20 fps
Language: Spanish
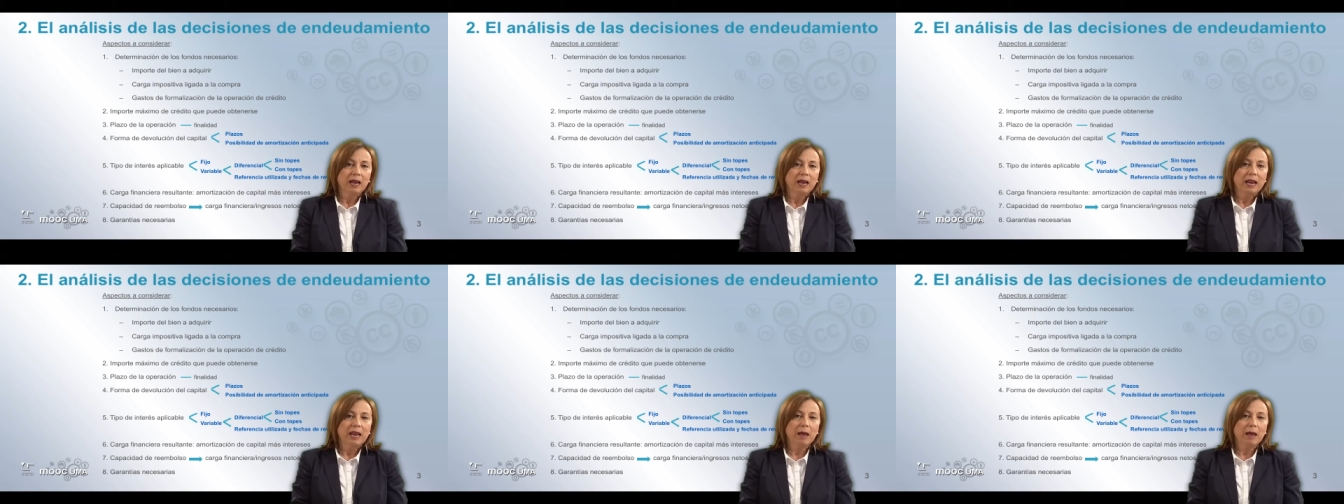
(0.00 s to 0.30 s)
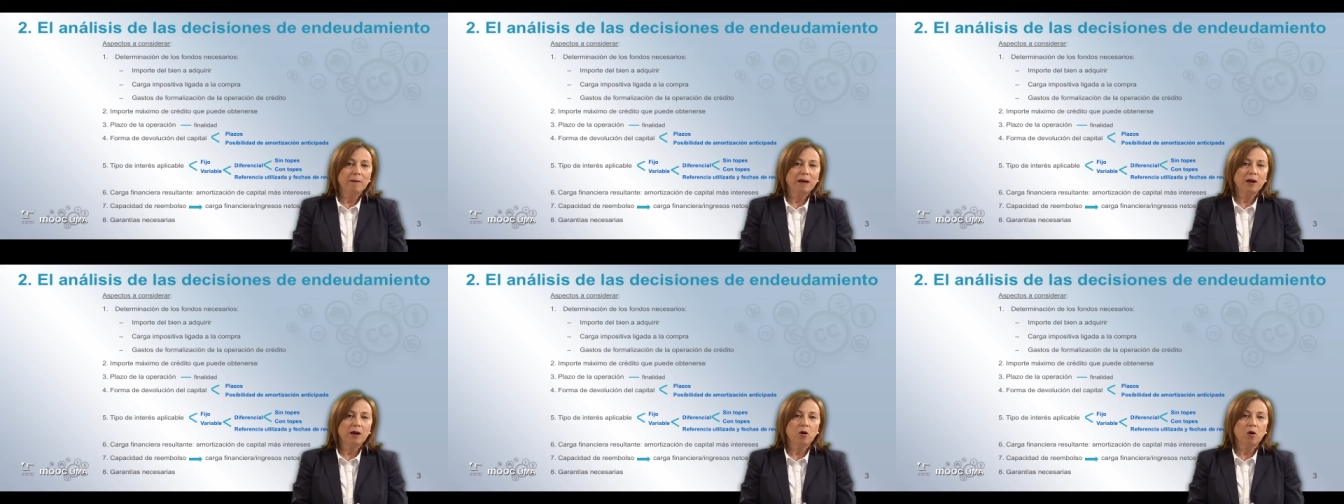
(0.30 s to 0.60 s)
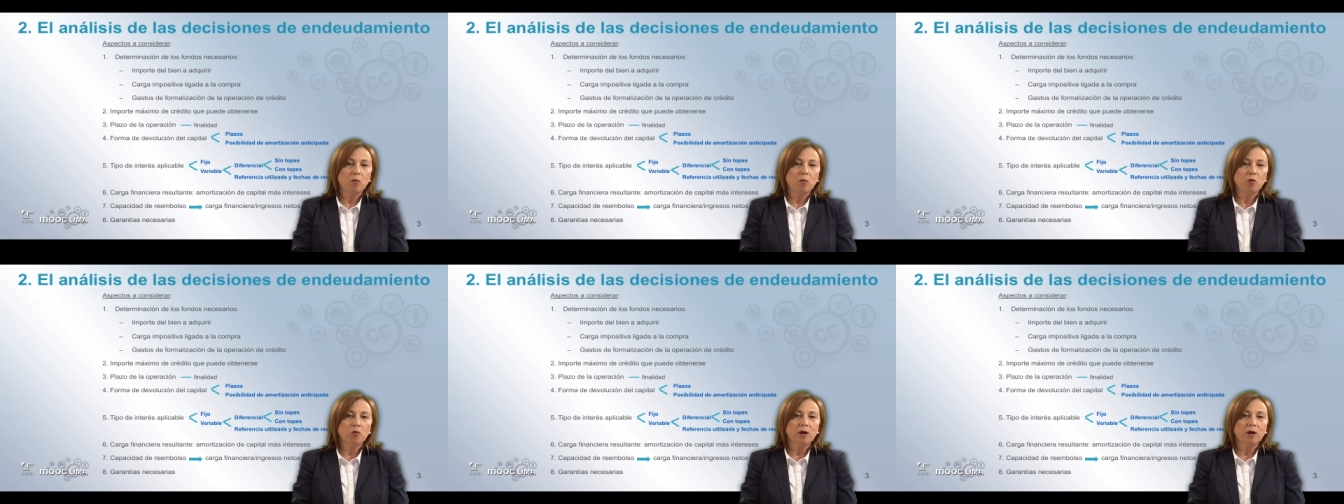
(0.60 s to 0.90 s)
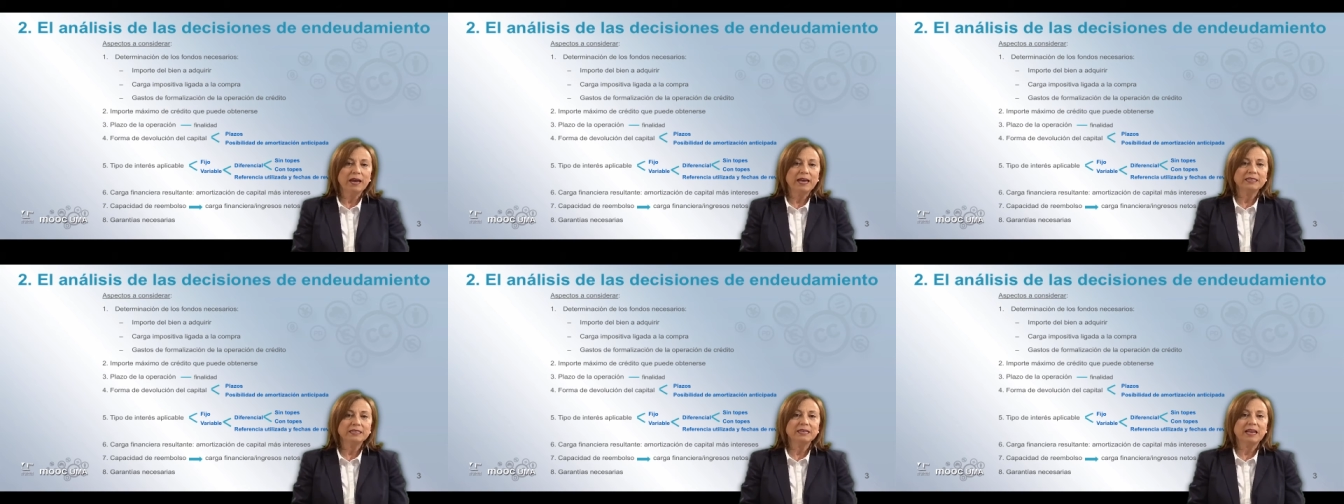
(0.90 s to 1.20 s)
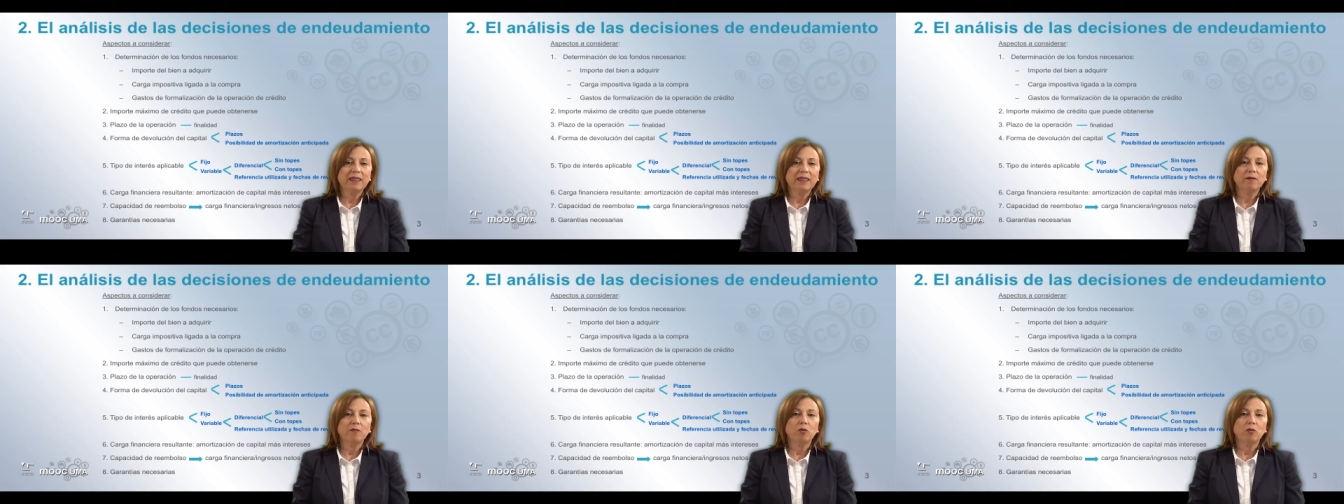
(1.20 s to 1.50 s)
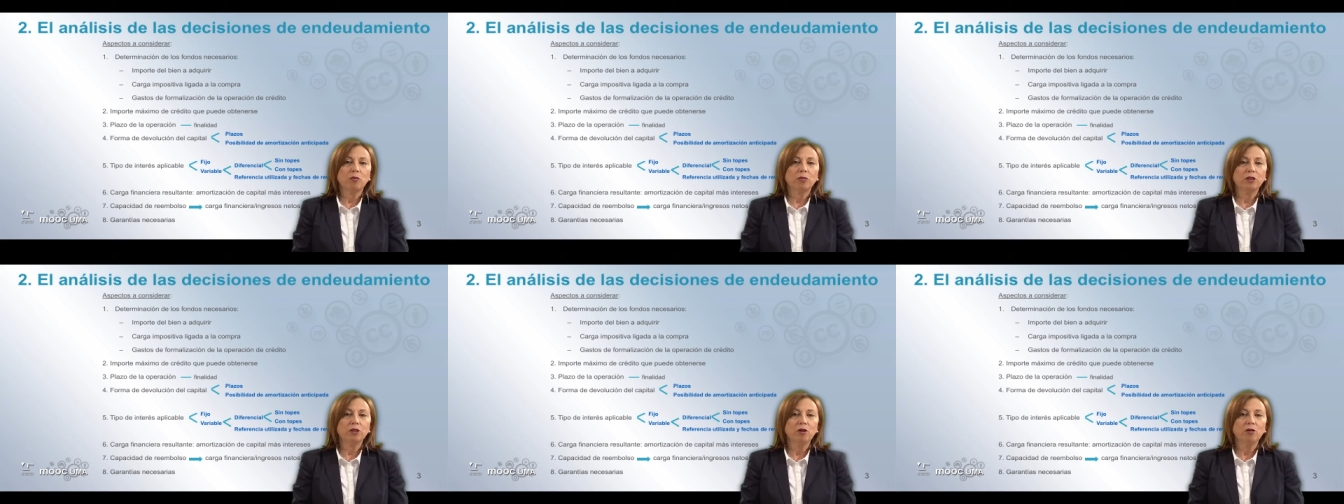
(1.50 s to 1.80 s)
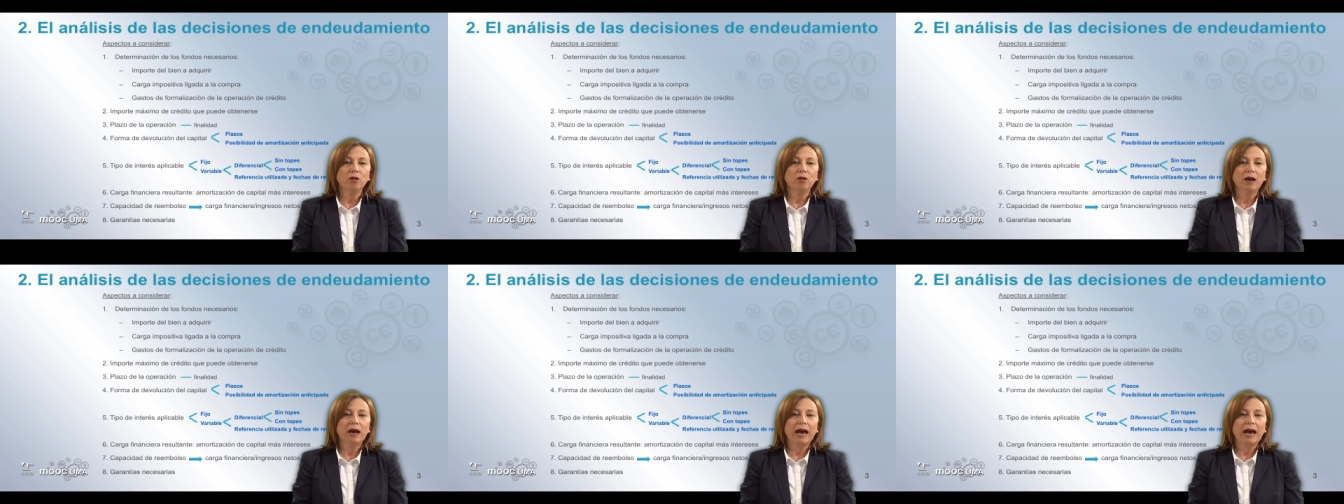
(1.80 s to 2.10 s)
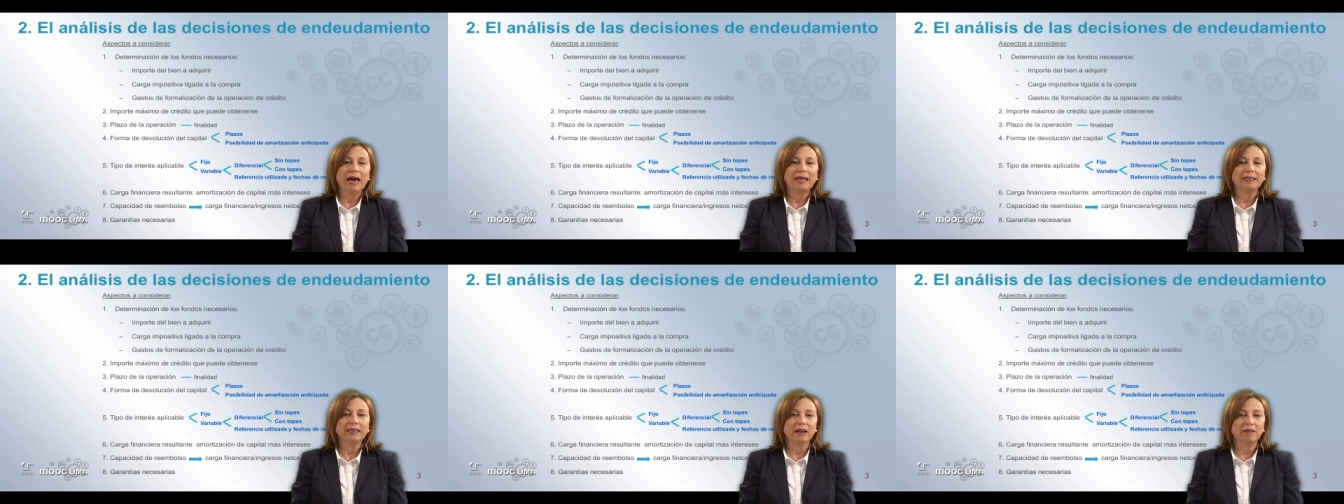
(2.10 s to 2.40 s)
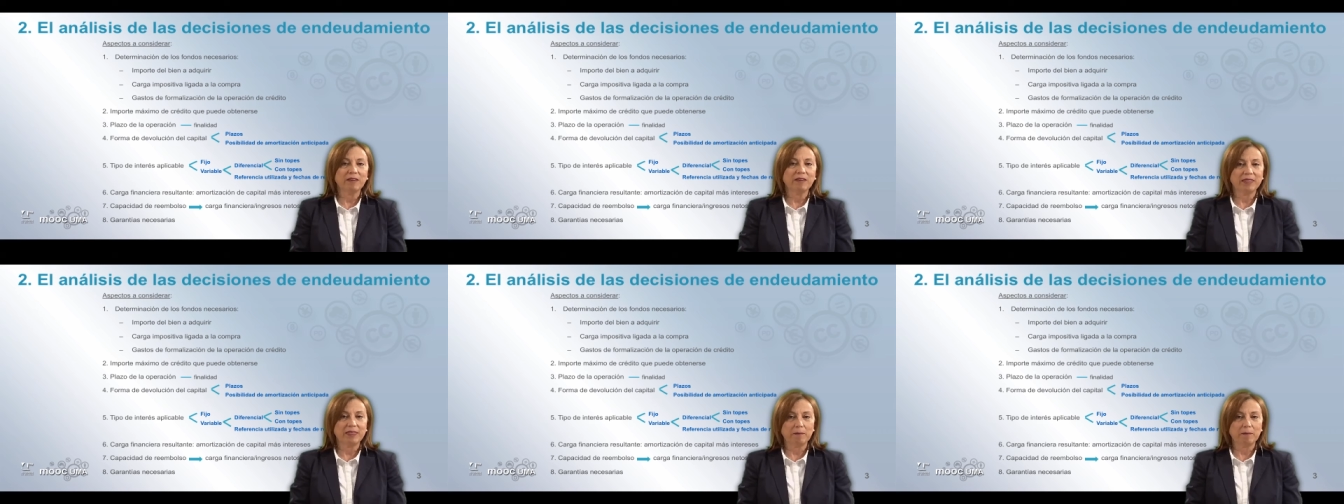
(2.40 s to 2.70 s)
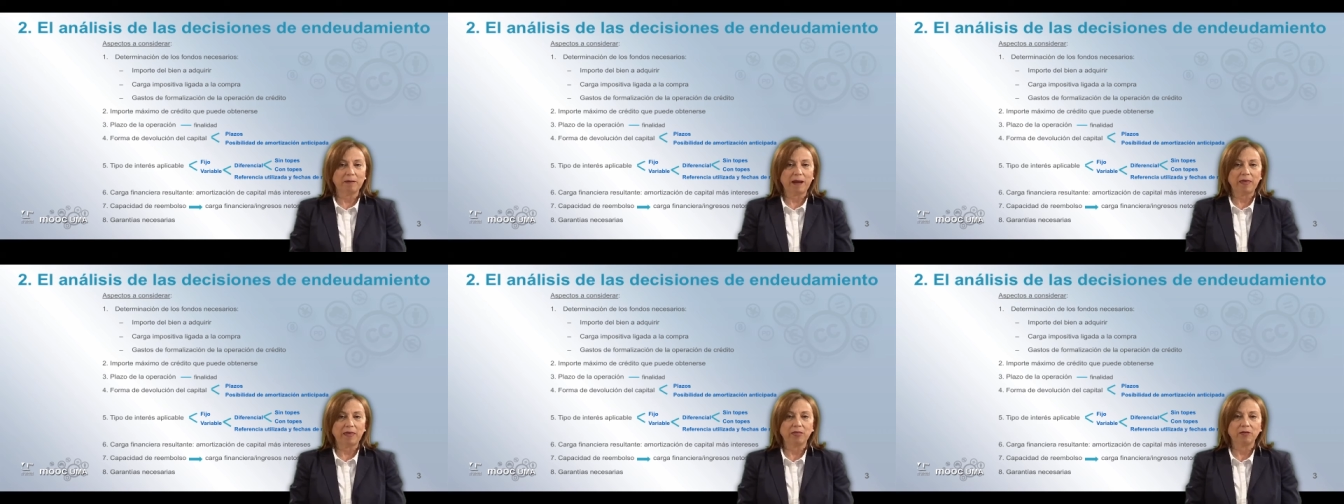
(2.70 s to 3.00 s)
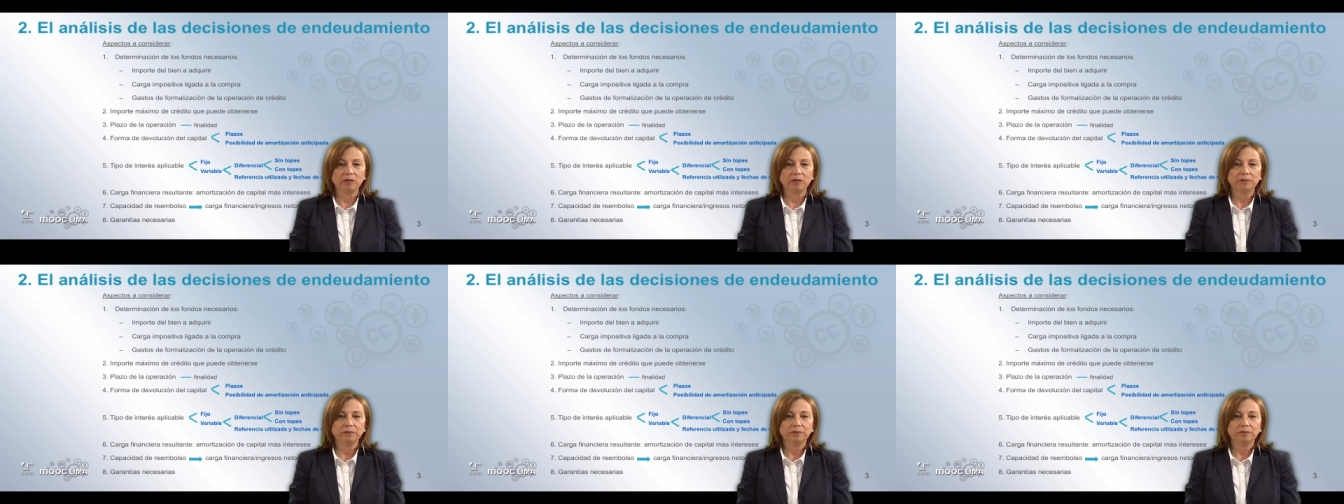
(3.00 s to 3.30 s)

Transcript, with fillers: la más común es la devolución a través de plazos,